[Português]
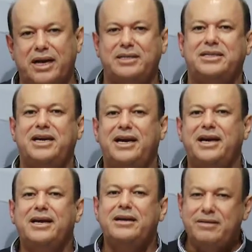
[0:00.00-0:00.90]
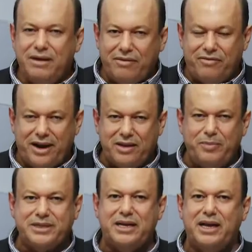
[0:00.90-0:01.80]
Quer dizer, a
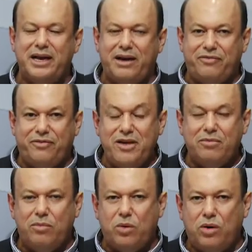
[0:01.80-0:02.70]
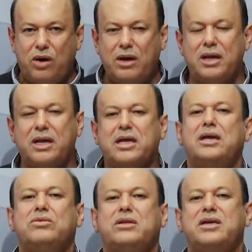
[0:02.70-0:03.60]
fala do presidente, ele afirmou
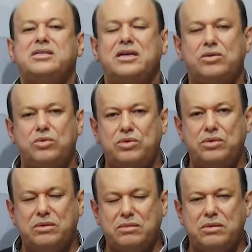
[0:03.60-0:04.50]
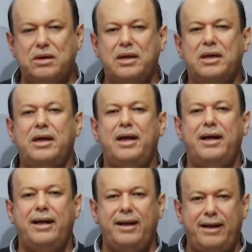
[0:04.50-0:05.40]
que o TCU
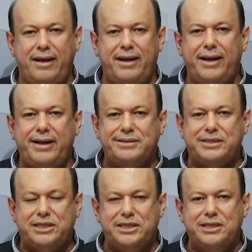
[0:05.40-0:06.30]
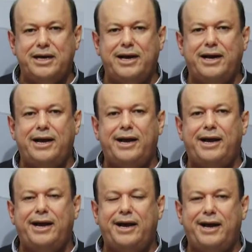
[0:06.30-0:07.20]
é,
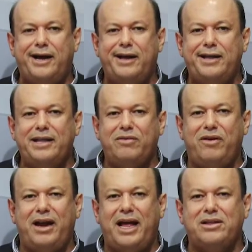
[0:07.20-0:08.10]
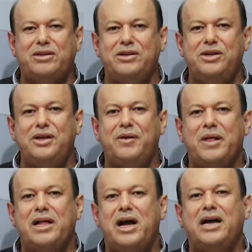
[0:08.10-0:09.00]
tinha falado
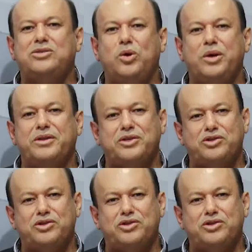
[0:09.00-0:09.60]
que as